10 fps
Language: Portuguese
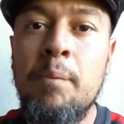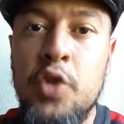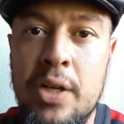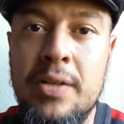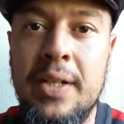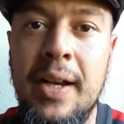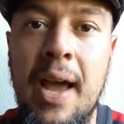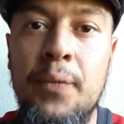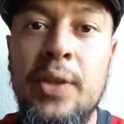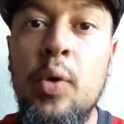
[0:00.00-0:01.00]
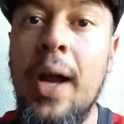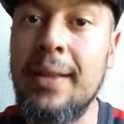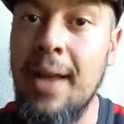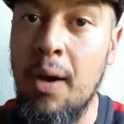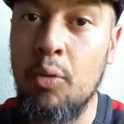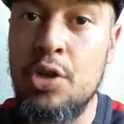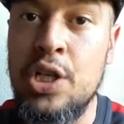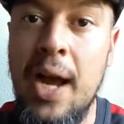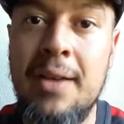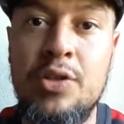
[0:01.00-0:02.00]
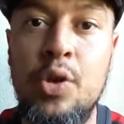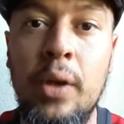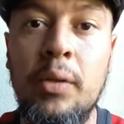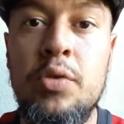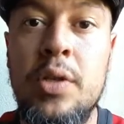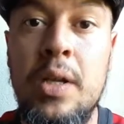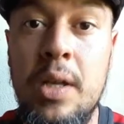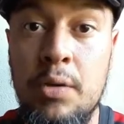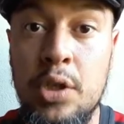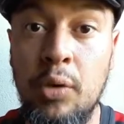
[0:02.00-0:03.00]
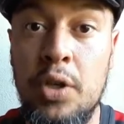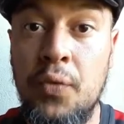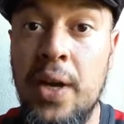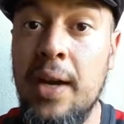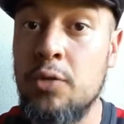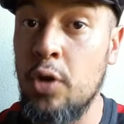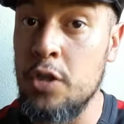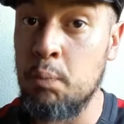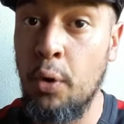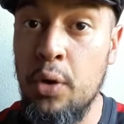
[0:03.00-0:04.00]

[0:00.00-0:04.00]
te inscreve no canal, já aciona o sininho de notificações para o